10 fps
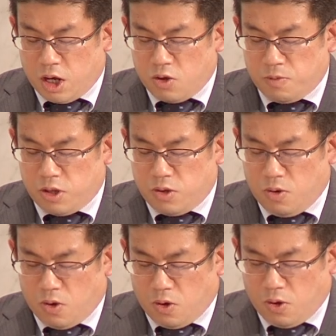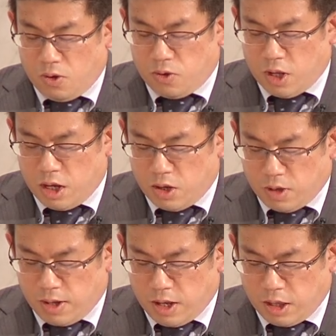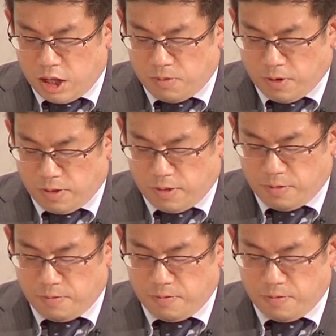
架の道を備えてくださっています。